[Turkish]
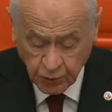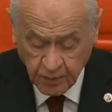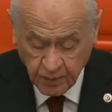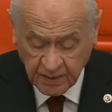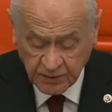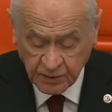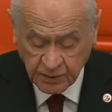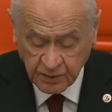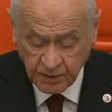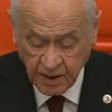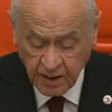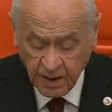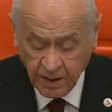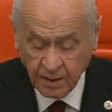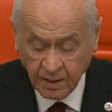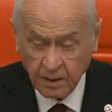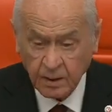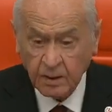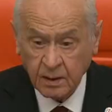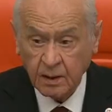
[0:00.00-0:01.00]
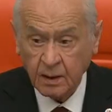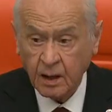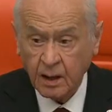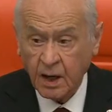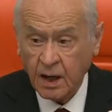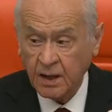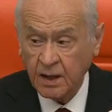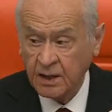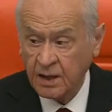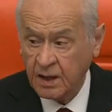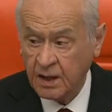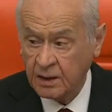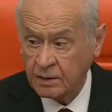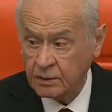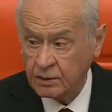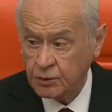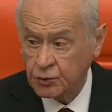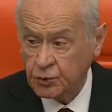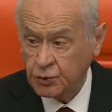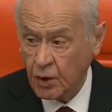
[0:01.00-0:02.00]
konuşmasında
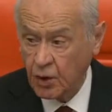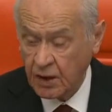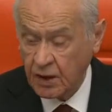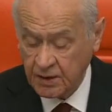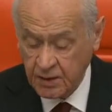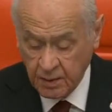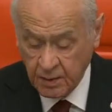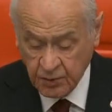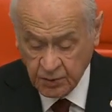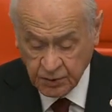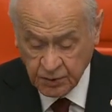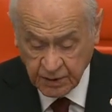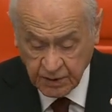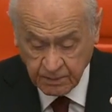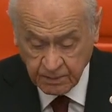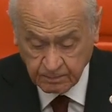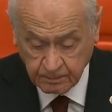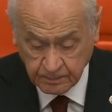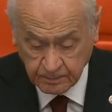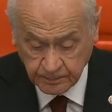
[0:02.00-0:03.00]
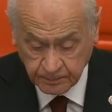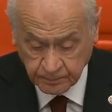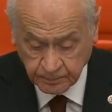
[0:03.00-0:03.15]
aynen şöyle demişti.